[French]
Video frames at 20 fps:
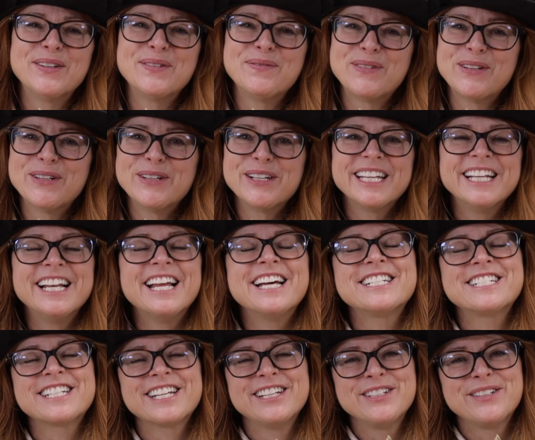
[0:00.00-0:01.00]
le blog et la
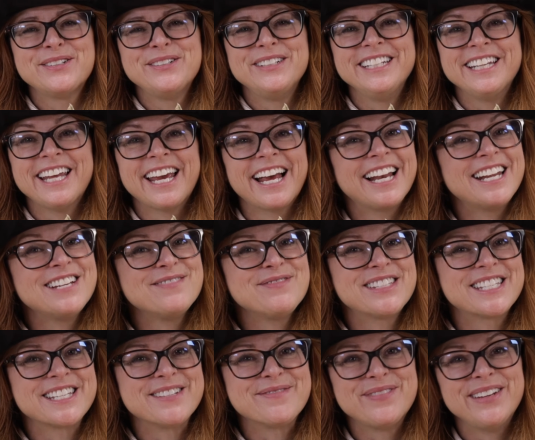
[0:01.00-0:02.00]
chaîne culinaire La
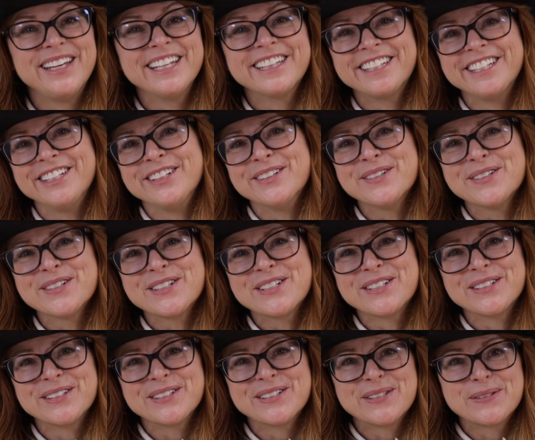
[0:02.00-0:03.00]
Petite Bête. Et
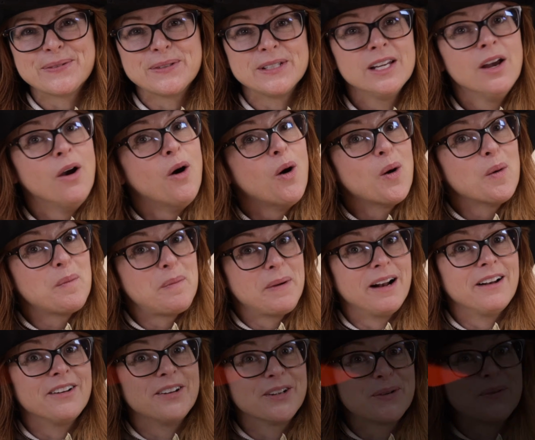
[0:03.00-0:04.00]
aujourd'hui, on parle de